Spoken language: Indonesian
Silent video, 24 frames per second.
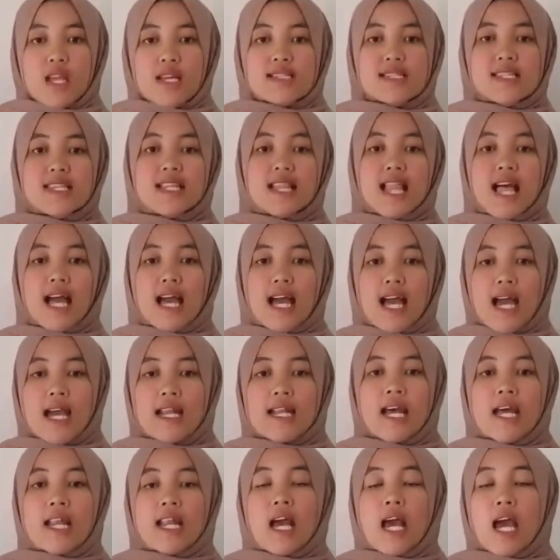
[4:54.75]

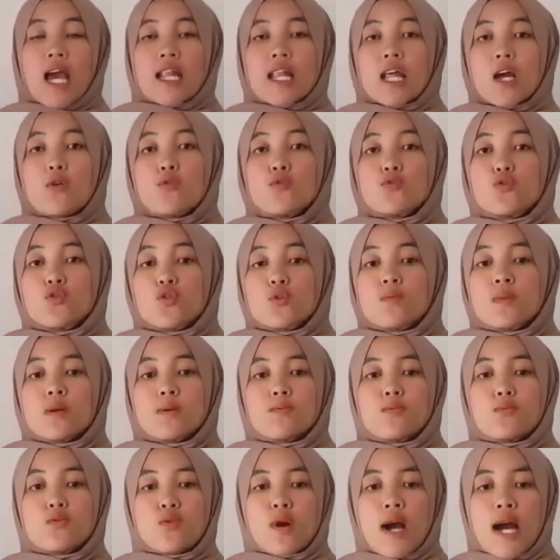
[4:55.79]
silakan anak-anak untuk
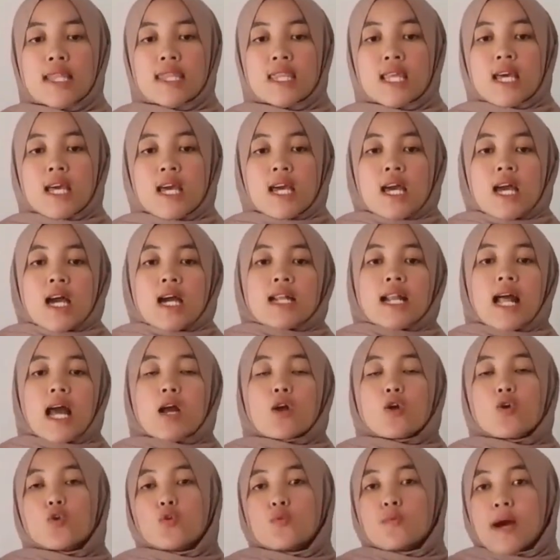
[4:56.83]
membuat
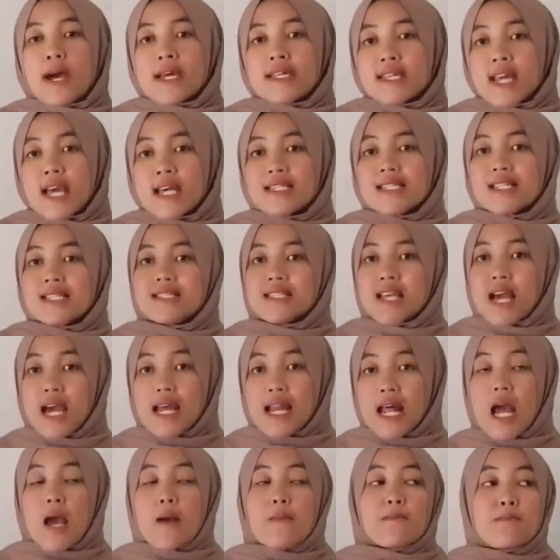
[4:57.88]
rangkumannya
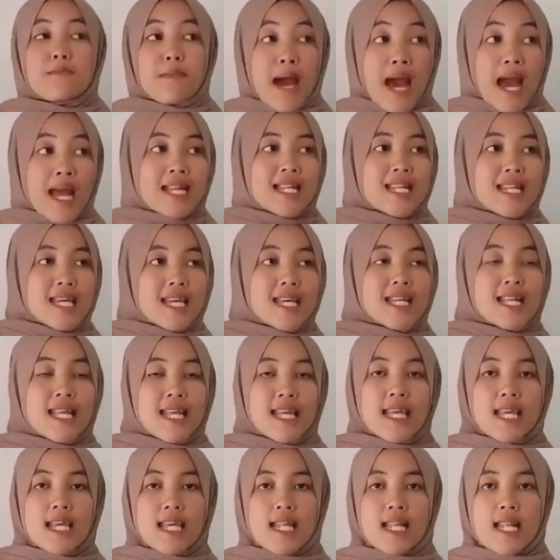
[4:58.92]
secara
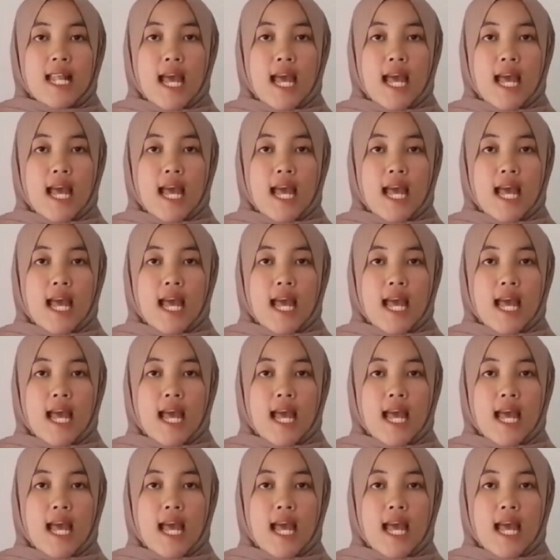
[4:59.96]
mandiri.